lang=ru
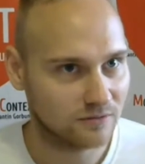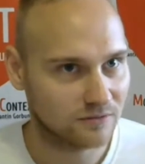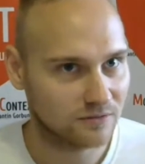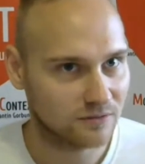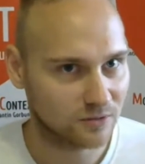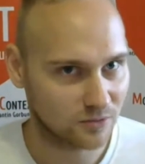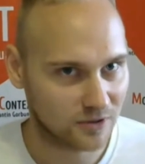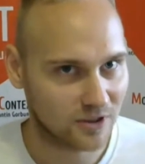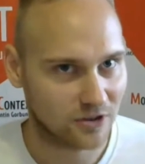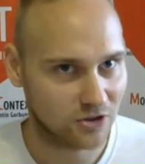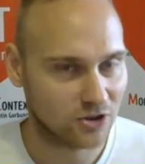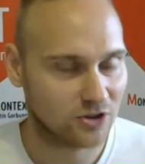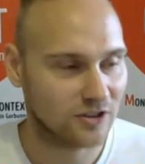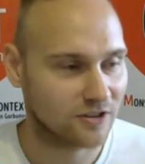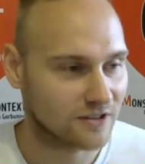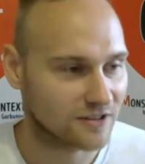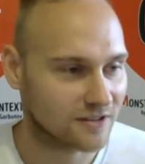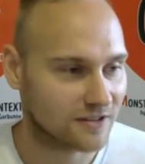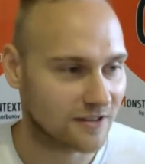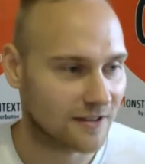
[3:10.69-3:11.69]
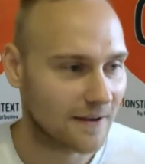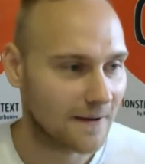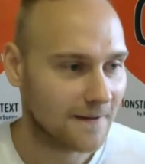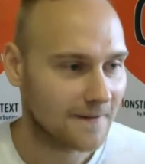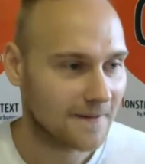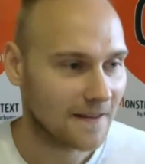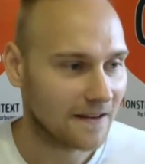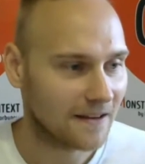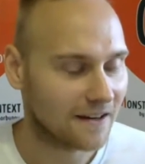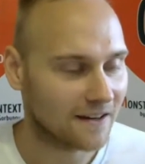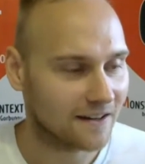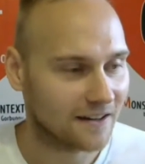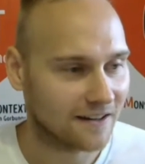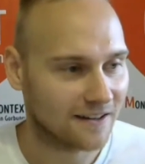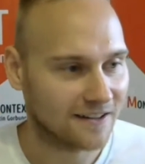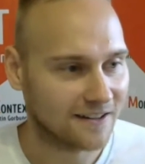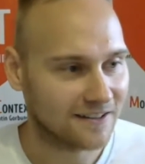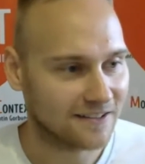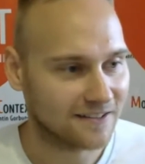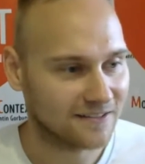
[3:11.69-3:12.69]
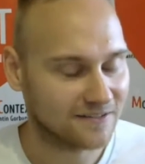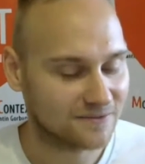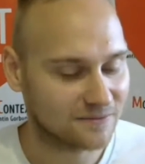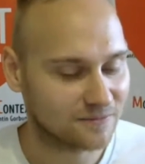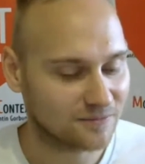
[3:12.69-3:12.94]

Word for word: да, 14 а,